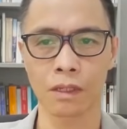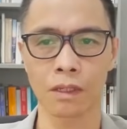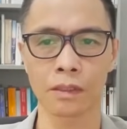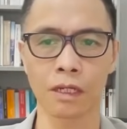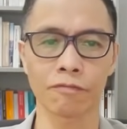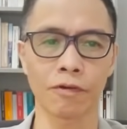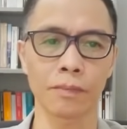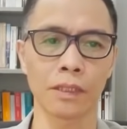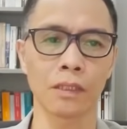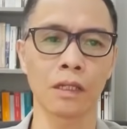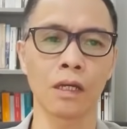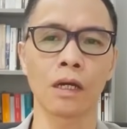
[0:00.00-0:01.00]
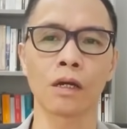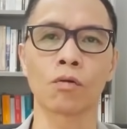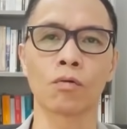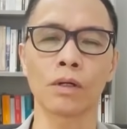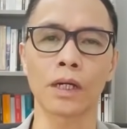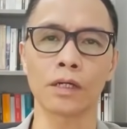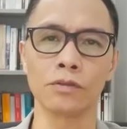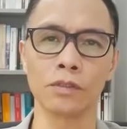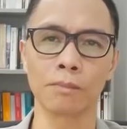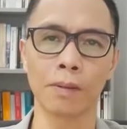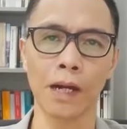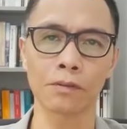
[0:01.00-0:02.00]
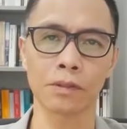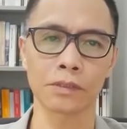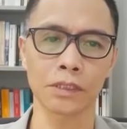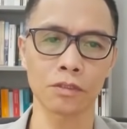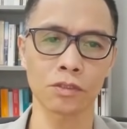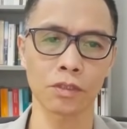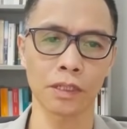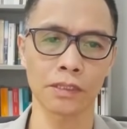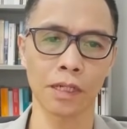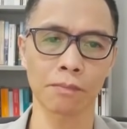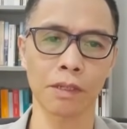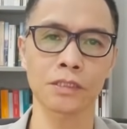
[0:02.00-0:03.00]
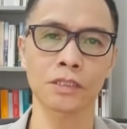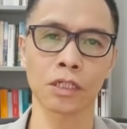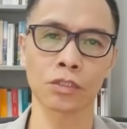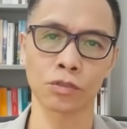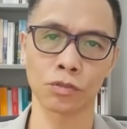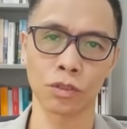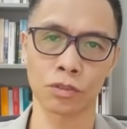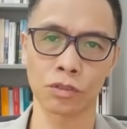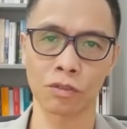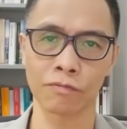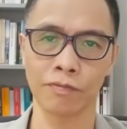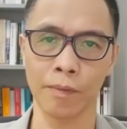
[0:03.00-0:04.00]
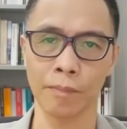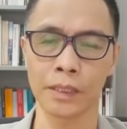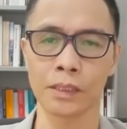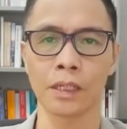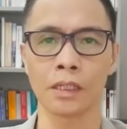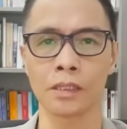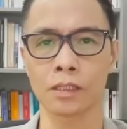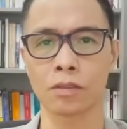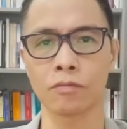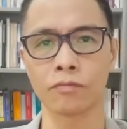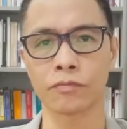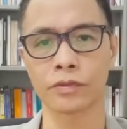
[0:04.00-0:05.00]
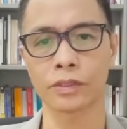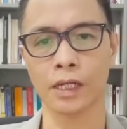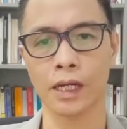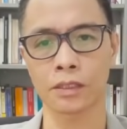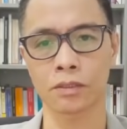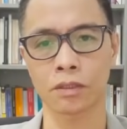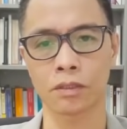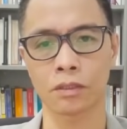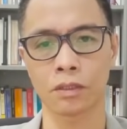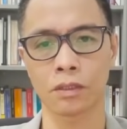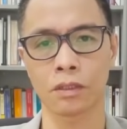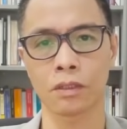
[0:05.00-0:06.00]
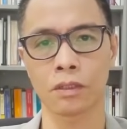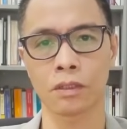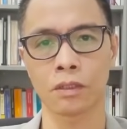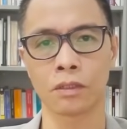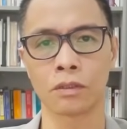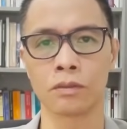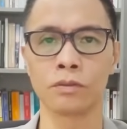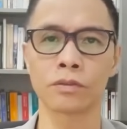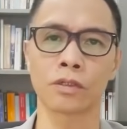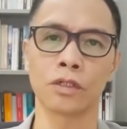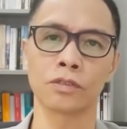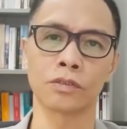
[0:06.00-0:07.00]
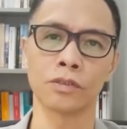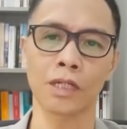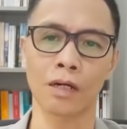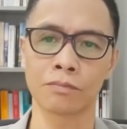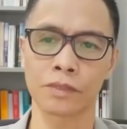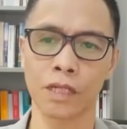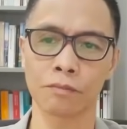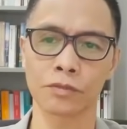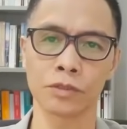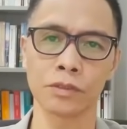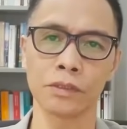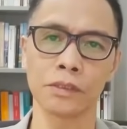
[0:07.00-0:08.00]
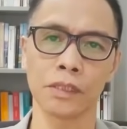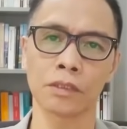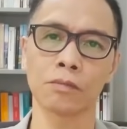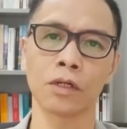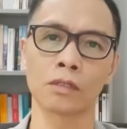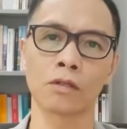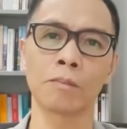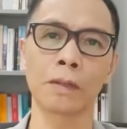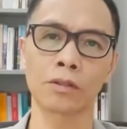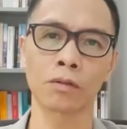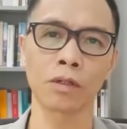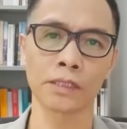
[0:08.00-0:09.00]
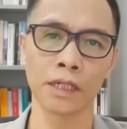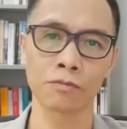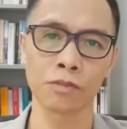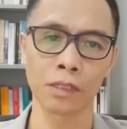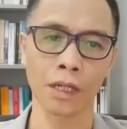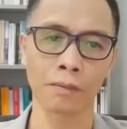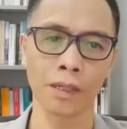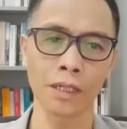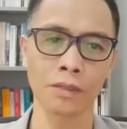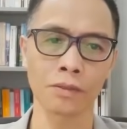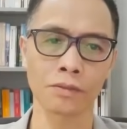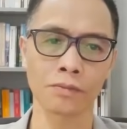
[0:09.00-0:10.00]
另一方面，估计愿意主动出来参加直选的传统泛民也都不会太多。如果他们选择不参选，也没有人会去逼迫他们参选。